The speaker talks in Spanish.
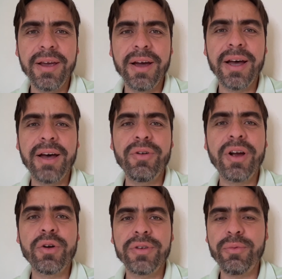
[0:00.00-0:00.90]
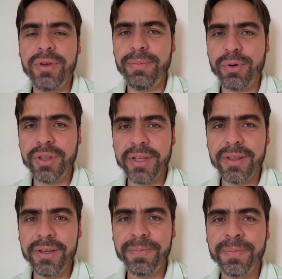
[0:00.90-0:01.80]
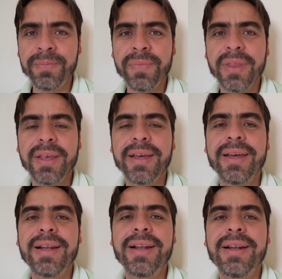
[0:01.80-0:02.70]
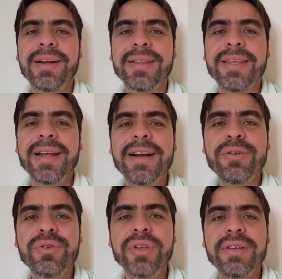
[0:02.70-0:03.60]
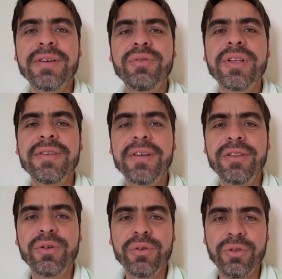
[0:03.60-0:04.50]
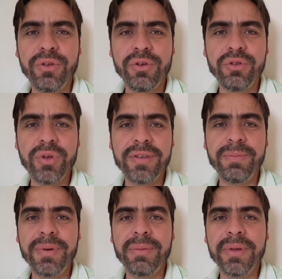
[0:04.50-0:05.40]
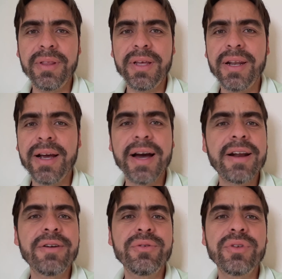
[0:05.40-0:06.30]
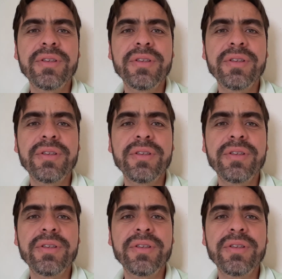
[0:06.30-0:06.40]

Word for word: Ah, una cosa muy importante. El retirarnos a hacer un desierto con Dios no es simplemente alejarnos,